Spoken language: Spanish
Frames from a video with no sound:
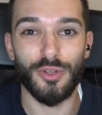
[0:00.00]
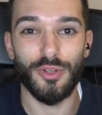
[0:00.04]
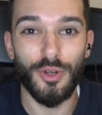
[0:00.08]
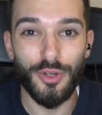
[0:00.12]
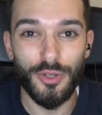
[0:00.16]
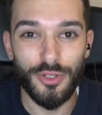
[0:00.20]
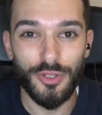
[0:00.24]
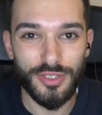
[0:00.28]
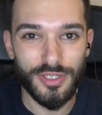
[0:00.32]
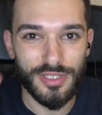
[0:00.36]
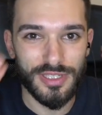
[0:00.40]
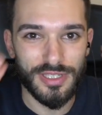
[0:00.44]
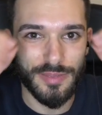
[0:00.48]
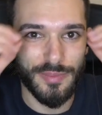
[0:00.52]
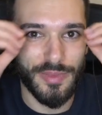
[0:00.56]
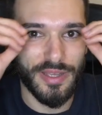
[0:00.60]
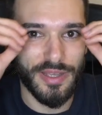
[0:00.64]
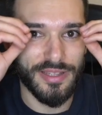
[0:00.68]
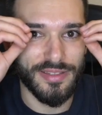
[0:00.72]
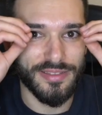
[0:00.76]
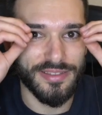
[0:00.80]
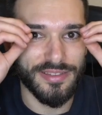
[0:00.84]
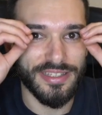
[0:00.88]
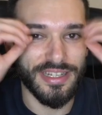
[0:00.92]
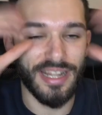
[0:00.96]
ojos, se
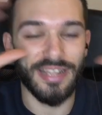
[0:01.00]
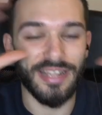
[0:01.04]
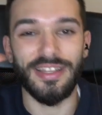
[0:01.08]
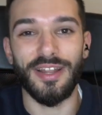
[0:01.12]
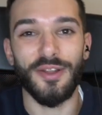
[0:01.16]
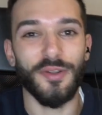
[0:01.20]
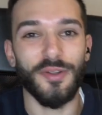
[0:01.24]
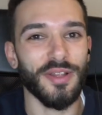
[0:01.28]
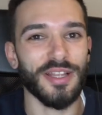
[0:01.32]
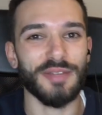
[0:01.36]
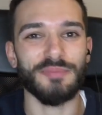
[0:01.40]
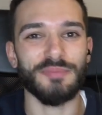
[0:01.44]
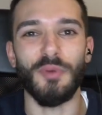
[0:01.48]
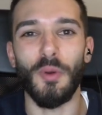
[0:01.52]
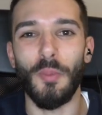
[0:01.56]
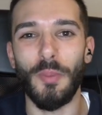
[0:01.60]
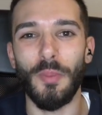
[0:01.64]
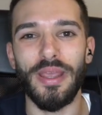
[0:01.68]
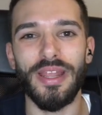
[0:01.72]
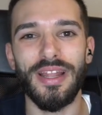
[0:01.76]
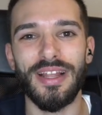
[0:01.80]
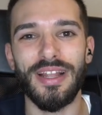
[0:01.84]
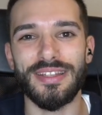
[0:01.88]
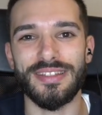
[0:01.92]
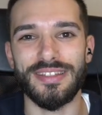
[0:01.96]
me dilataron las
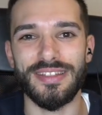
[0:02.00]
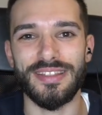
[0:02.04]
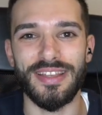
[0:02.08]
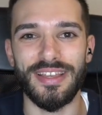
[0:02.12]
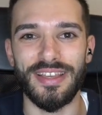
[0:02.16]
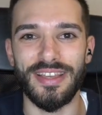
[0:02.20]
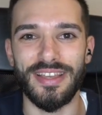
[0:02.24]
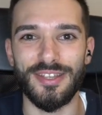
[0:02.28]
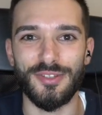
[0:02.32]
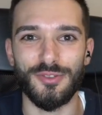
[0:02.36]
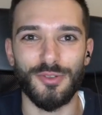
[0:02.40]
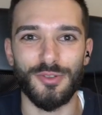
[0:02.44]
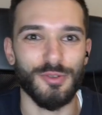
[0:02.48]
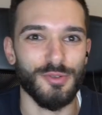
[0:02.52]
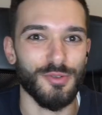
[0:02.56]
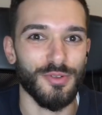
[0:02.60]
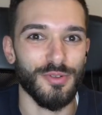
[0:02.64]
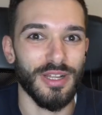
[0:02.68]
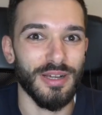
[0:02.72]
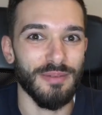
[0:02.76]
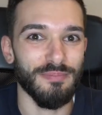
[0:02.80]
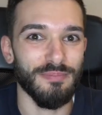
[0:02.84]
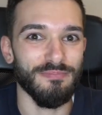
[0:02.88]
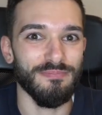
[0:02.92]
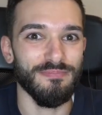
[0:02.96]
pupilas y dije, esto es
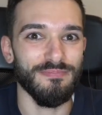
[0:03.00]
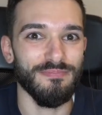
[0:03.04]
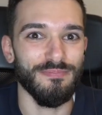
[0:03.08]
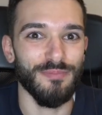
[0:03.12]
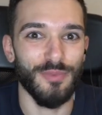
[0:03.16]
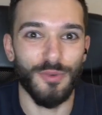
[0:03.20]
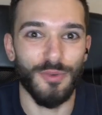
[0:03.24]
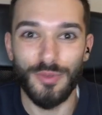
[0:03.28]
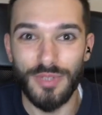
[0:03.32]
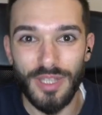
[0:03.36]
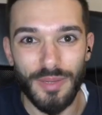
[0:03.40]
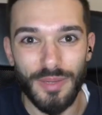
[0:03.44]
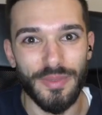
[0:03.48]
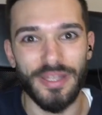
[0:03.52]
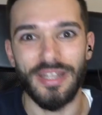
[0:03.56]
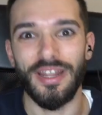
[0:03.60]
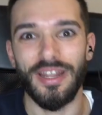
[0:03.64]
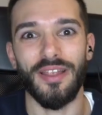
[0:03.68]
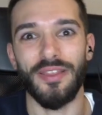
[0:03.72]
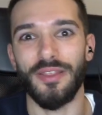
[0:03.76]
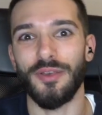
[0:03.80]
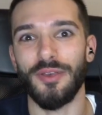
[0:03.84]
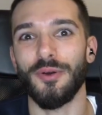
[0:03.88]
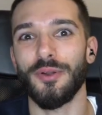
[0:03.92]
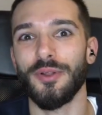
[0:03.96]
una puta
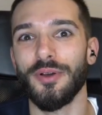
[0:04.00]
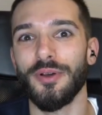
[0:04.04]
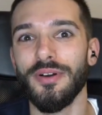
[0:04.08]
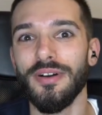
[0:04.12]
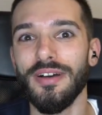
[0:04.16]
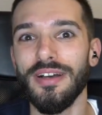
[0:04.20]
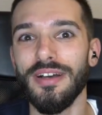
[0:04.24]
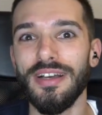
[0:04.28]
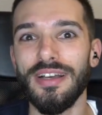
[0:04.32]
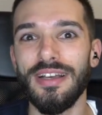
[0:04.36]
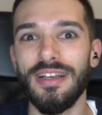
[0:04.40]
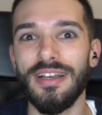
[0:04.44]
mina de oro.